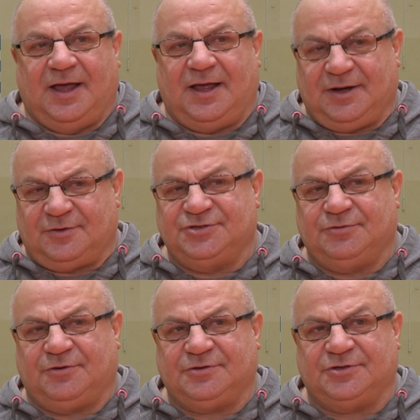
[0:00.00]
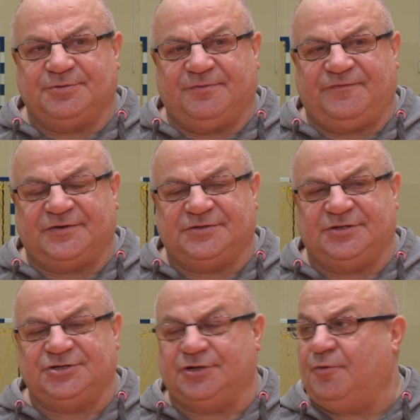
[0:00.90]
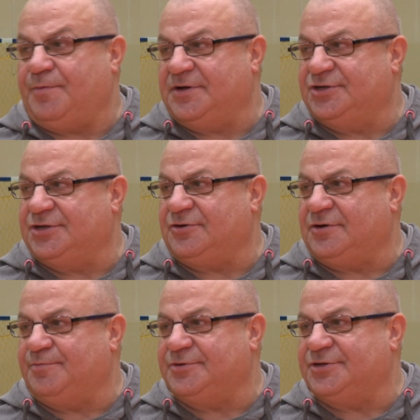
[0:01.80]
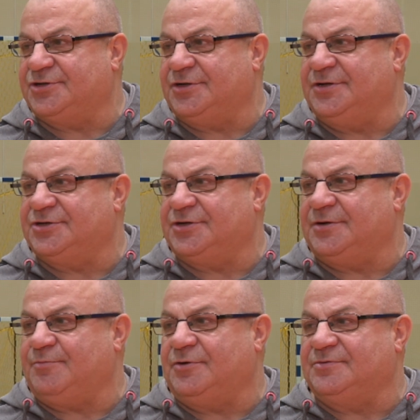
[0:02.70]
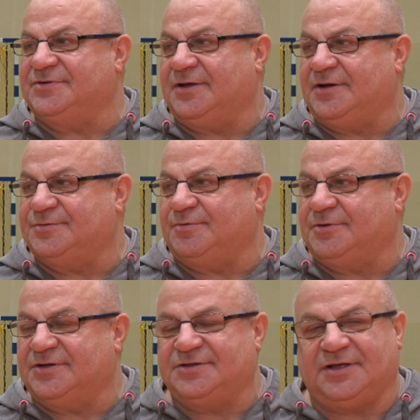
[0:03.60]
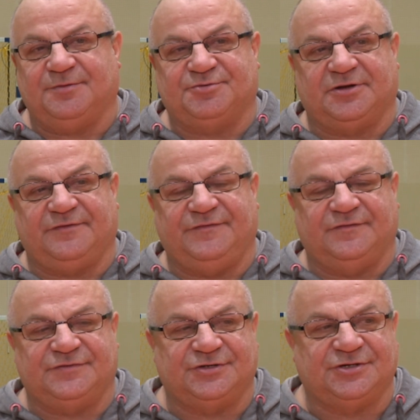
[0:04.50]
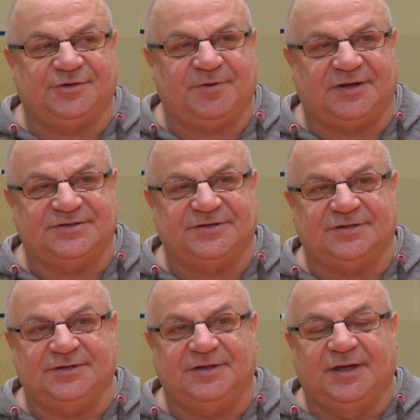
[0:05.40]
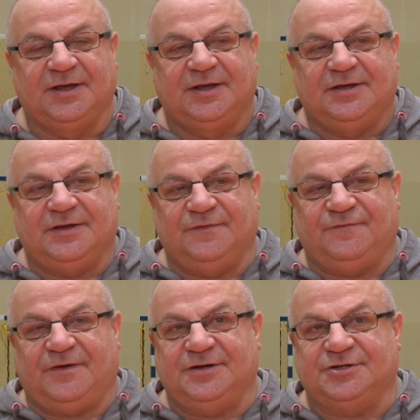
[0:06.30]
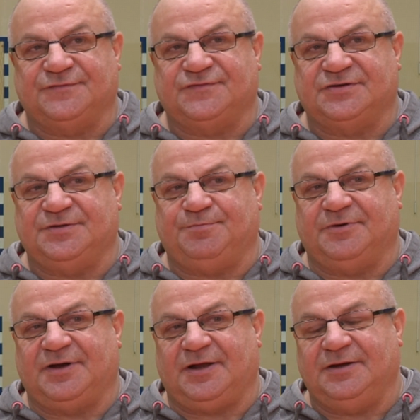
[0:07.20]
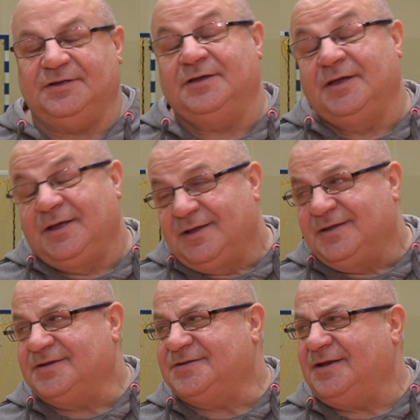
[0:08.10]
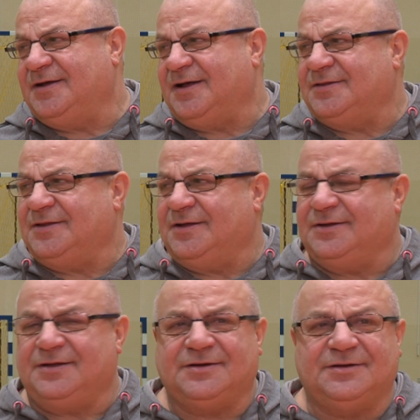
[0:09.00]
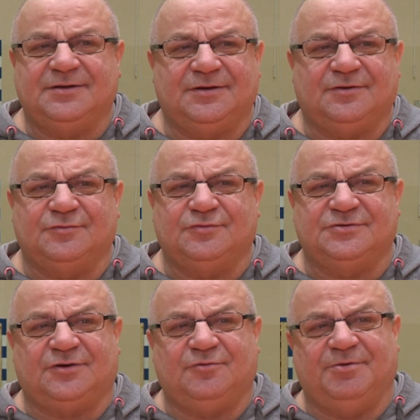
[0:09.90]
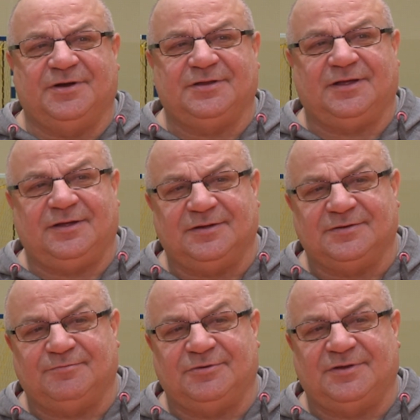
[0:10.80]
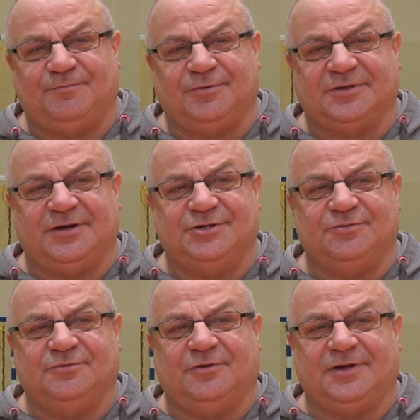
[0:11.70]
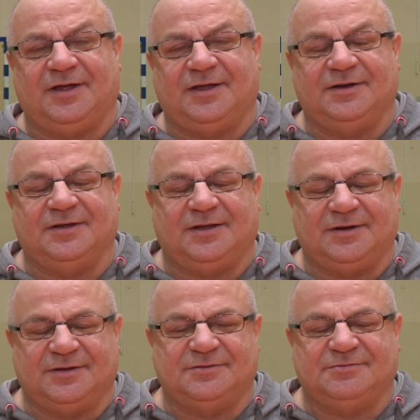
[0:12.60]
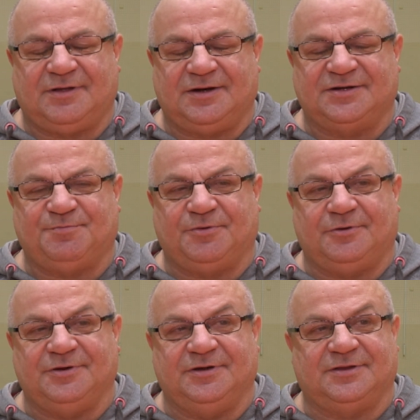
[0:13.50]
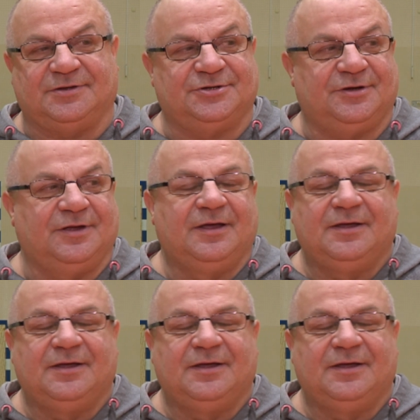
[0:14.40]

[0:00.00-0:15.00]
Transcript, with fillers: Ale chodziło o to, żeby faktycznie chłopaki się trochę pocieszyli, że mogą zagrać, bo to jest taki przerywnik części pracy i, i fajnie, że wszyscy pograli. Jest delikatna jednak y, kontuzja Huberta, bo on tam podkręcił nogę, ale, ale, ale spokojnie, także